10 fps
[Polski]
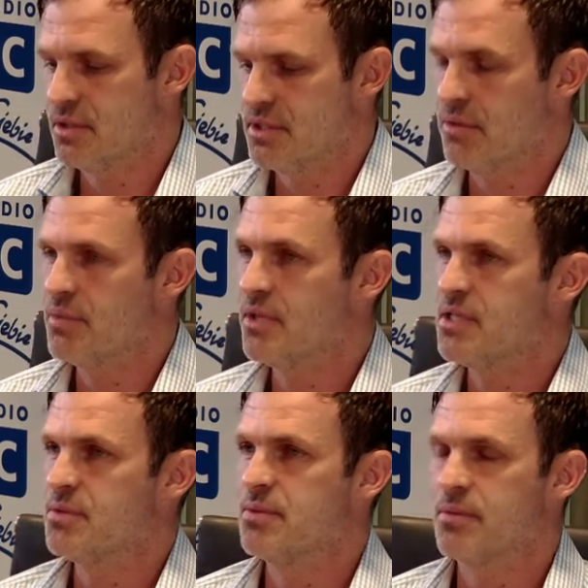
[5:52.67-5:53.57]
całkiem
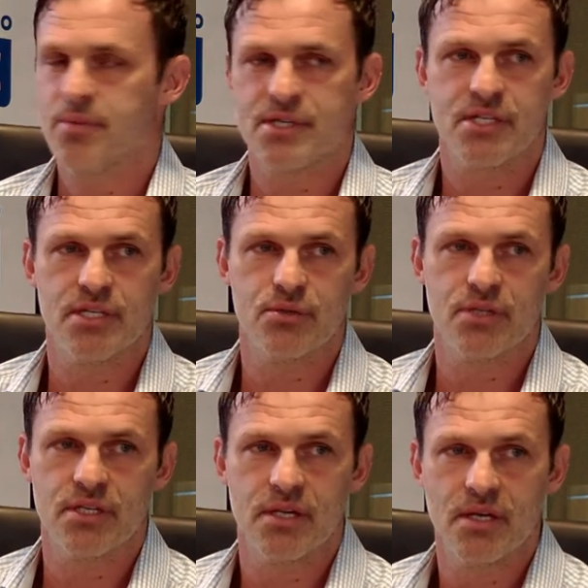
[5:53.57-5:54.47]
inaczej byśmy chyba patrzyli
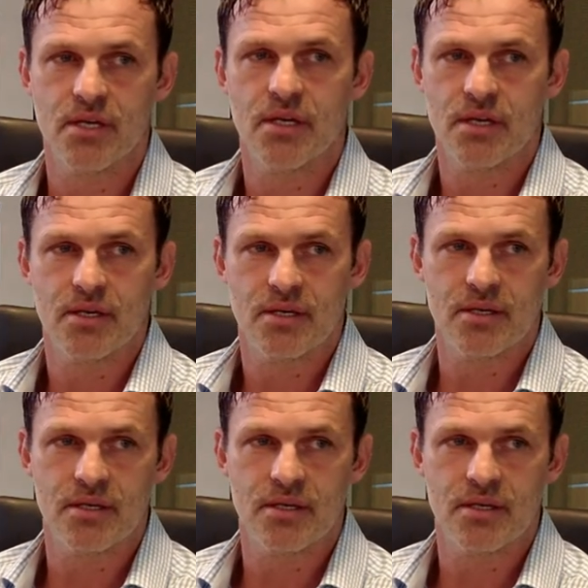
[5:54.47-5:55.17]
tutaj e,